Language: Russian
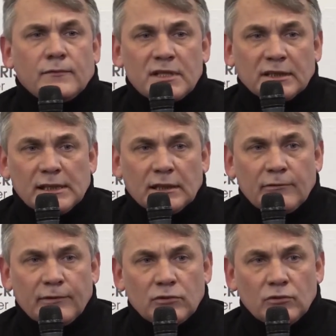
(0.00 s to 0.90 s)

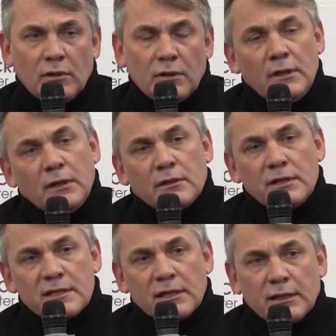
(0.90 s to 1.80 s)
ветеранов АТО,
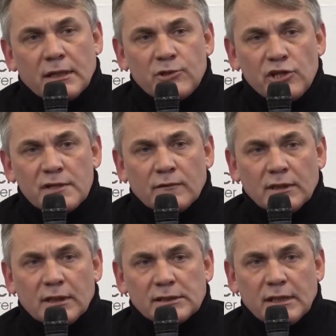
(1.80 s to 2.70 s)
несколько
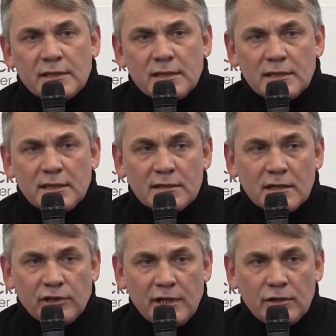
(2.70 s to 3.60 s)
общественных организаций. К
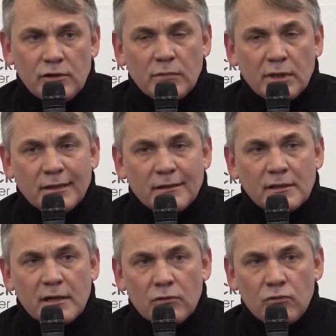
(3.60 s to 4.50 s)
сожалению, мы
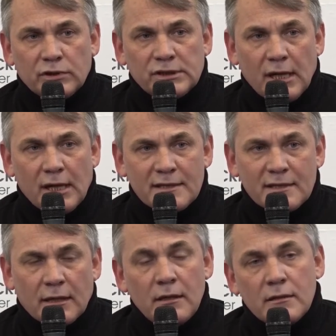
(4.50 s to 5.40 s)
никакой
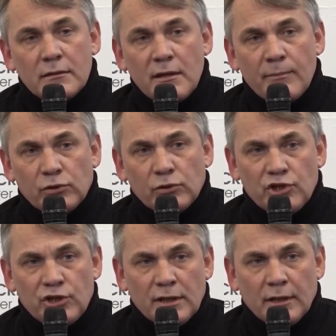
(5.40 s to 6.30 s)
реакции не
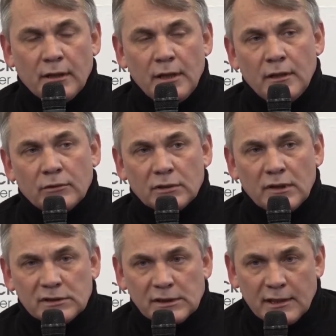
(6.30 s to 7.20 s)
получили. Ну,
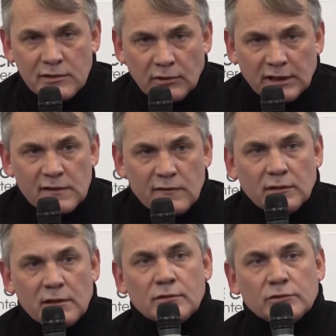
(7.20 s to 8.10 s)
наверное,
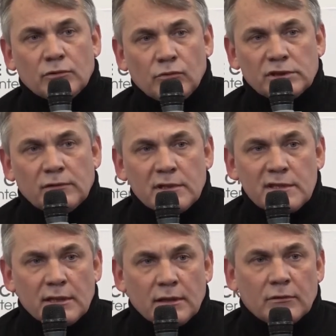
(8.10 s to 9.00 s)
государственные структуры в
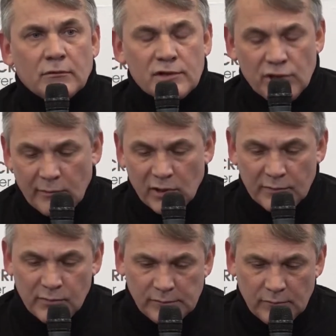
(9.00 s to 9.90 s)
лице
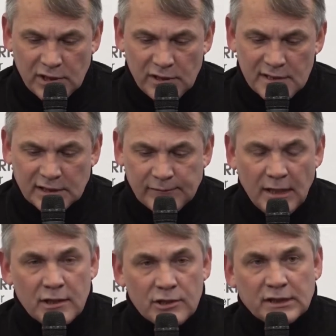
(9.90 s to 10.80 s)
уважаемых министров
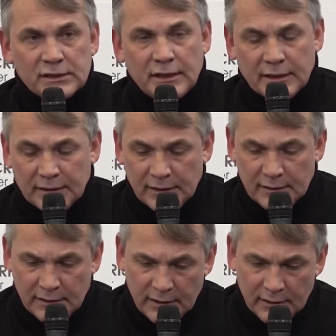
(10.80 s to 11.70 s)

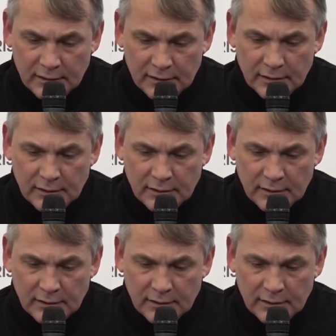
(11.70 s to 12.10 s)
Шкалета и